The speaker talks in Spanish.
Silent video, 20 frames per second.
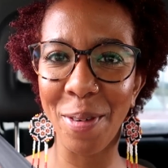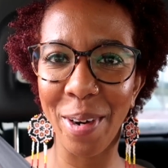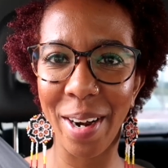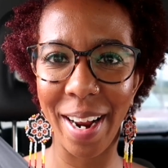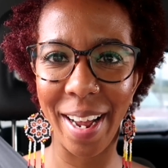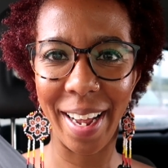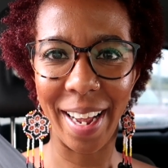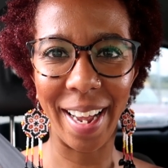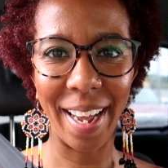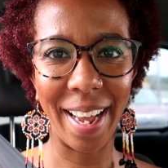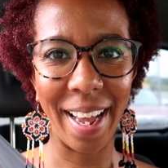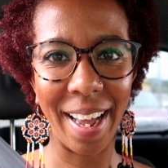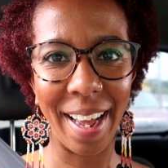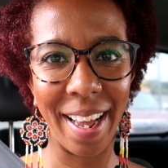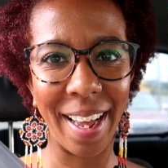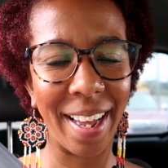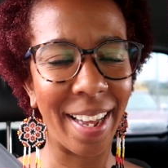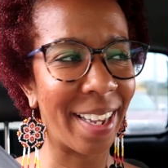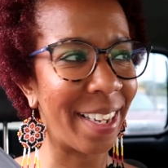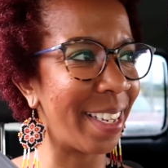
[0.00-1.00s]
por
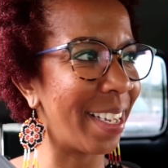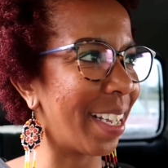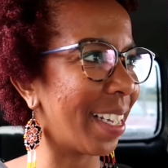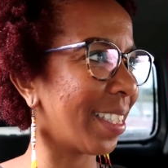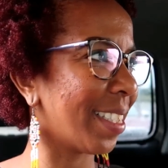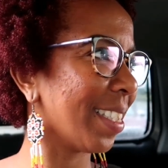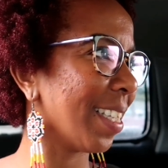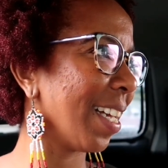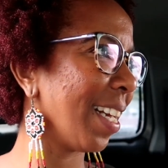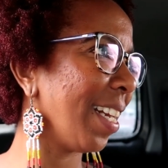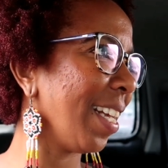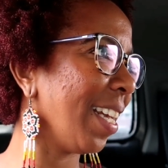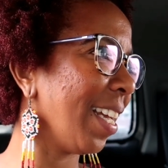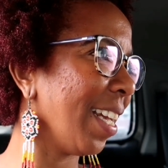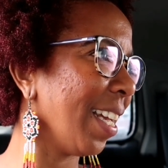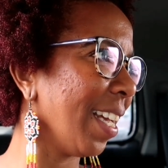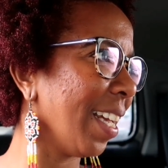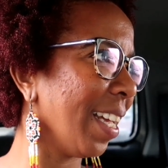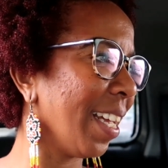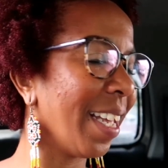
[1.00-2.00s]
acá ya
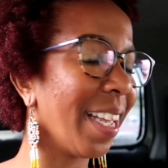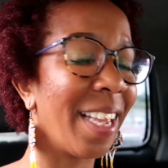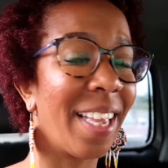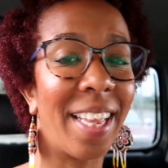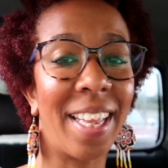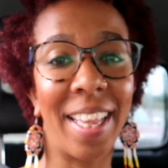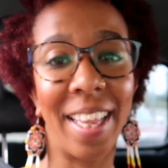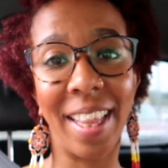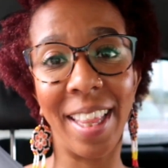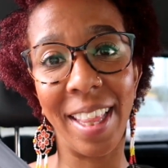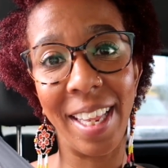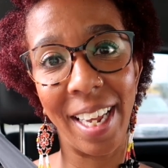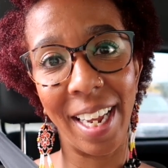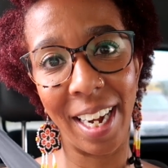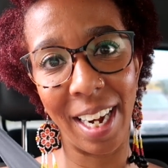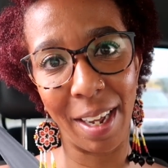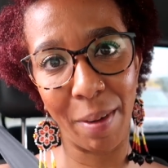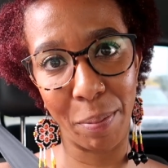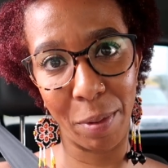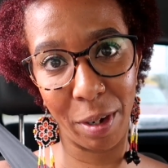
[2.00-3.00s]
salí de
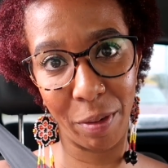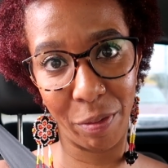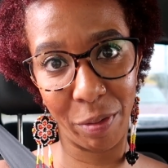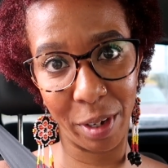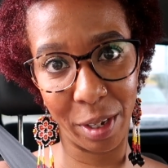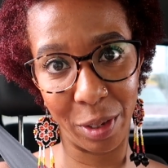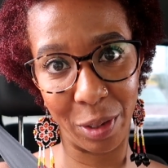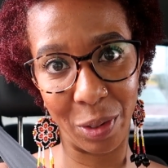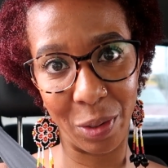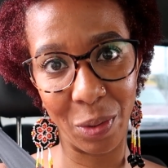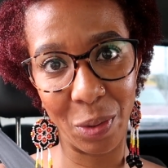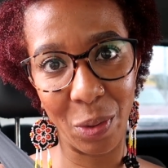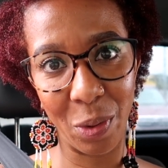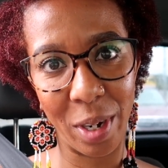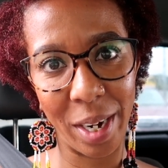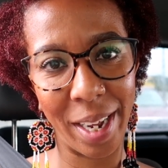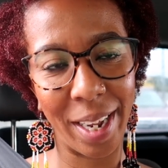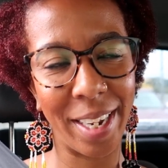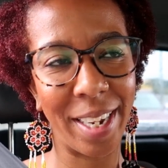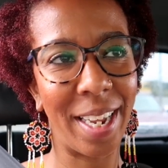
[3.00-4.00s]
la
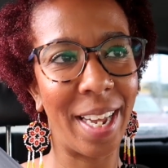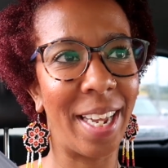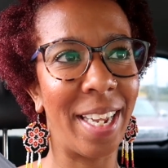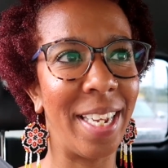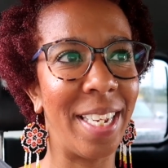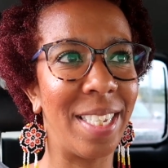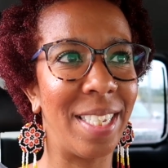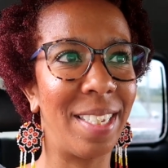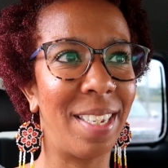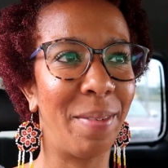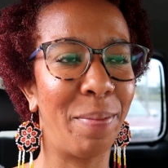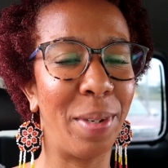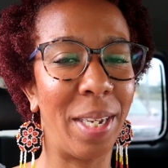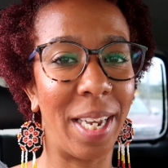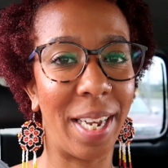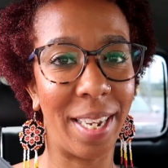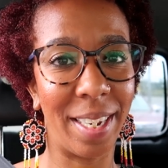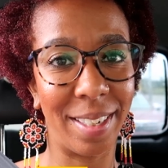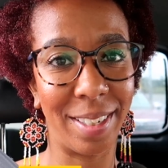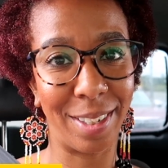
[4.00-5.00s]
prefectura, y ya hice
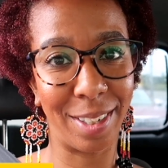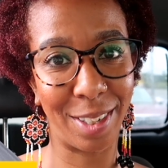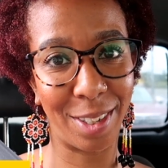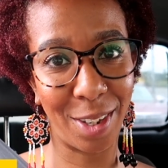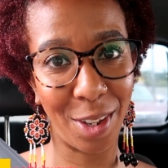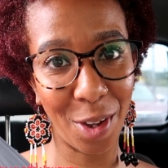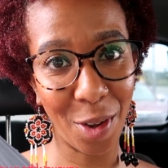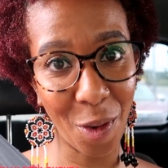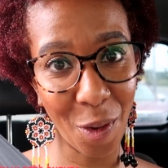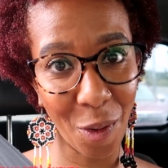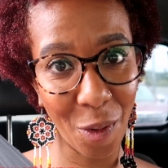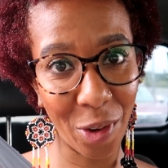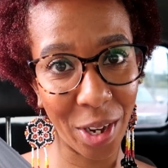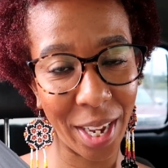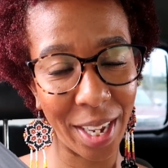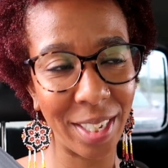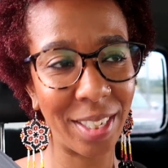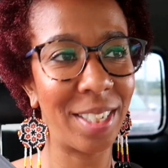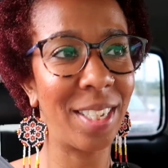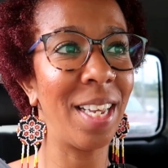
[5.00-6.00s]
mis
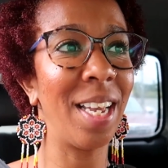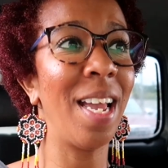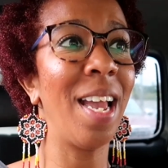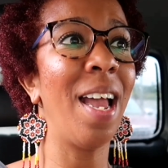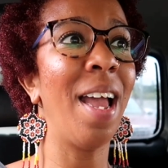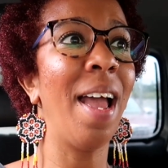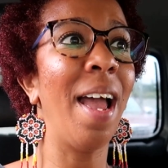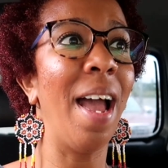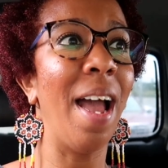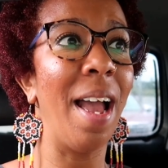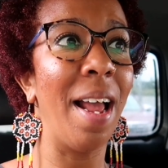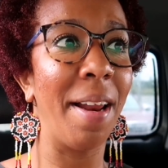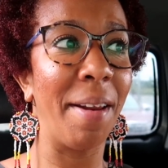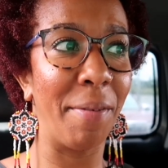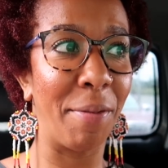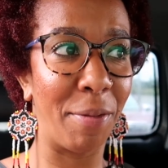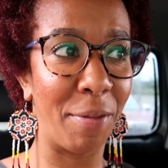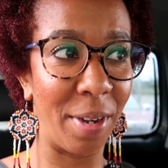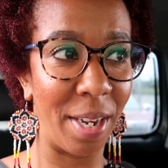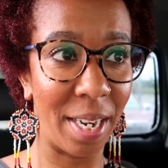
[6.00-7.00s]
gestiones.
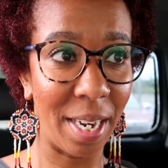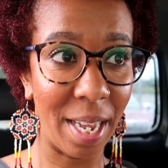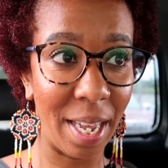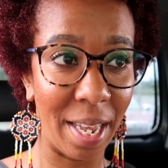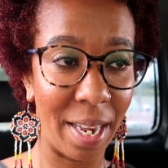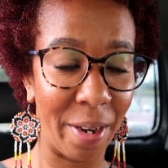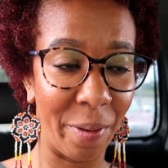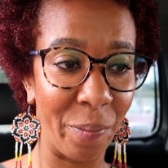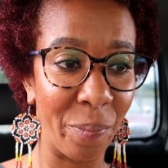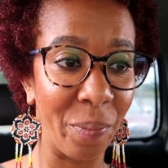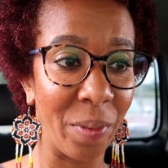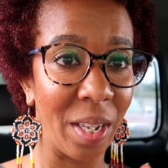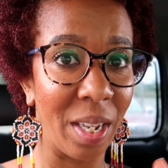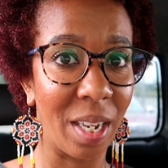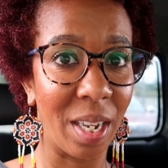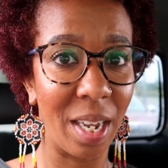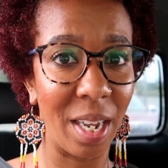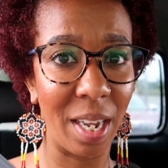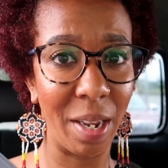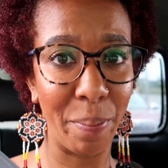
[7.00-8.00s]
Al final,
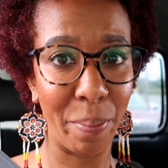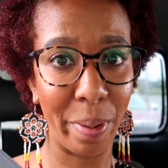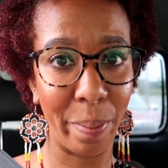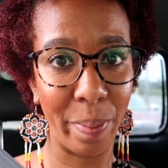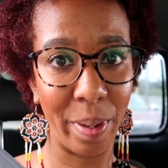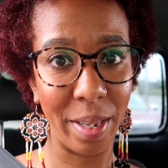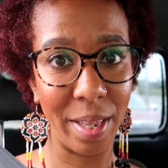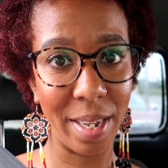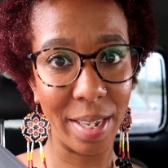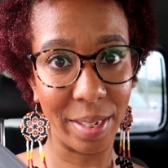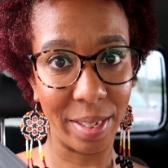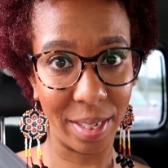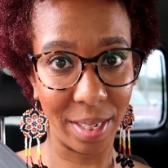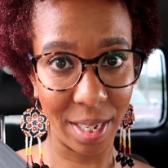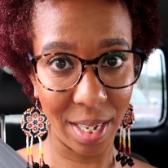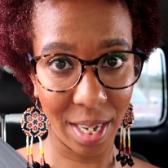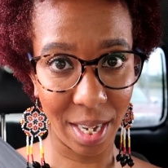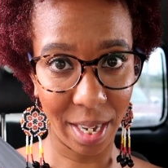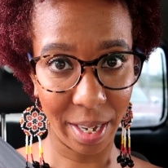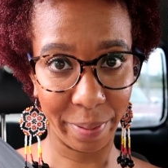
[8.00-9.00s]
que en el papel
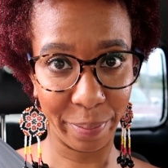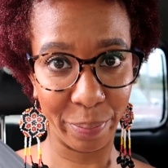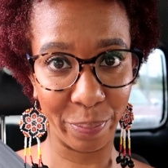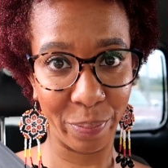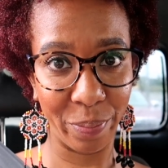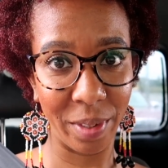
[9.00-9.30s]
decía